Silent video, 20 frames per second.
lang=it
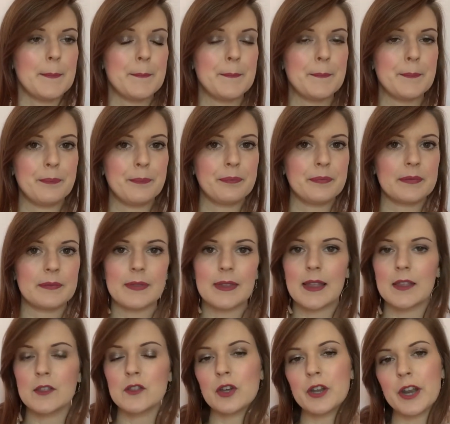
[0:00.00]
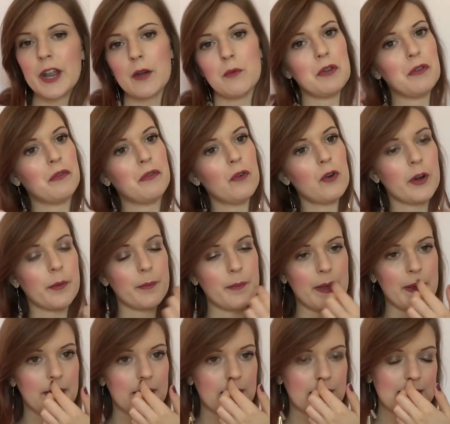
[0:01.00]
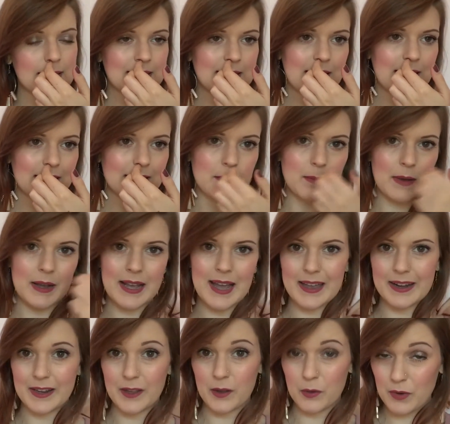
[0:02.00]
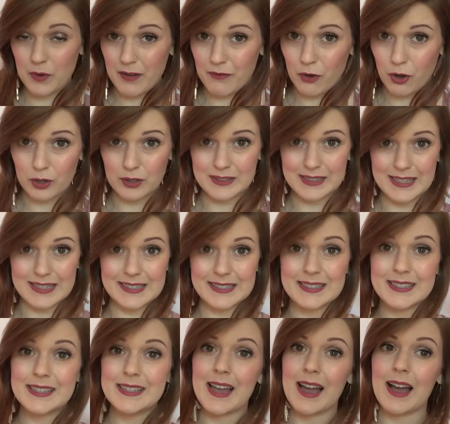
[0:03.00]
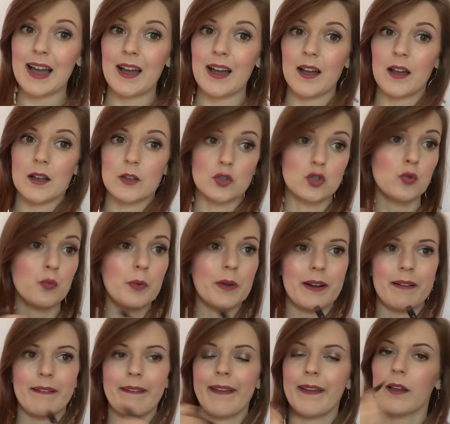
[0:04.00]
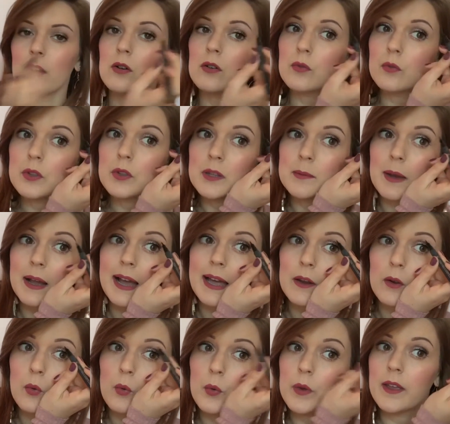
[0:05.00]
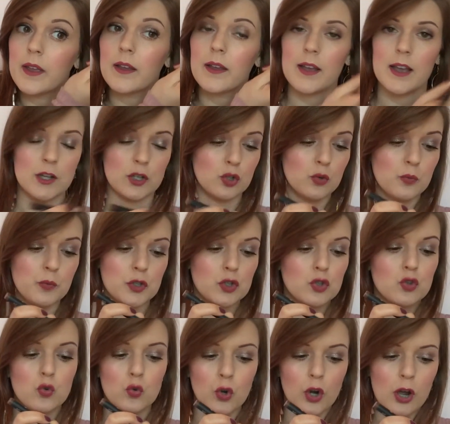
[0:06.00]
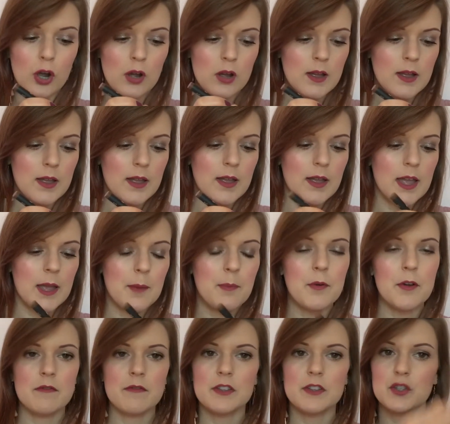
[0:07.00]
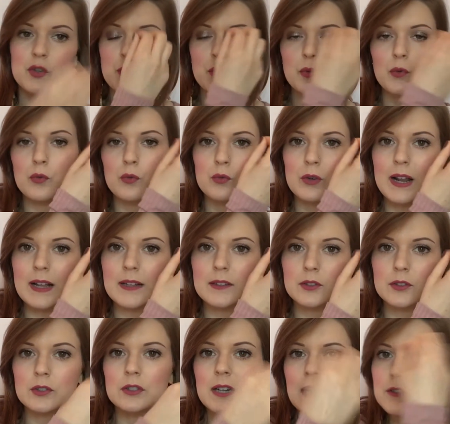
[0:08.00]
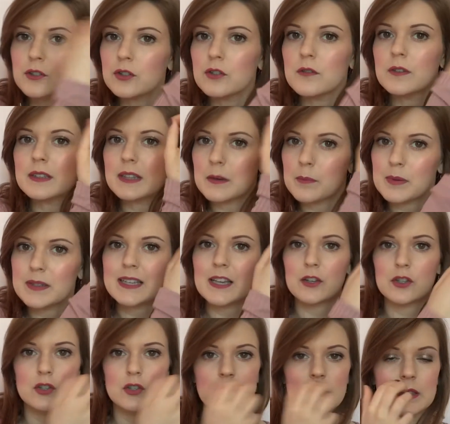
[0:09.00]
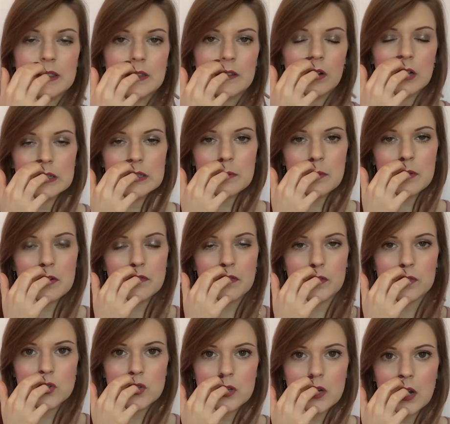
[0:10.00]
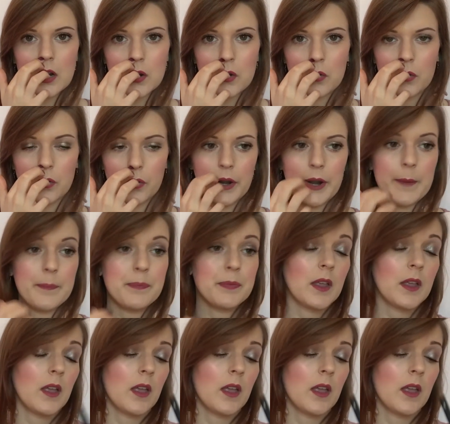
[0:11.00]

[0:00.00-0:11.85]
mm, non è uniforme, rischiate magari che una volta sia eh, super nero, quindi magari qui è super scuro, e poi invece per un altro tratto dovete ripassarci 20 volte per far uscire il colore.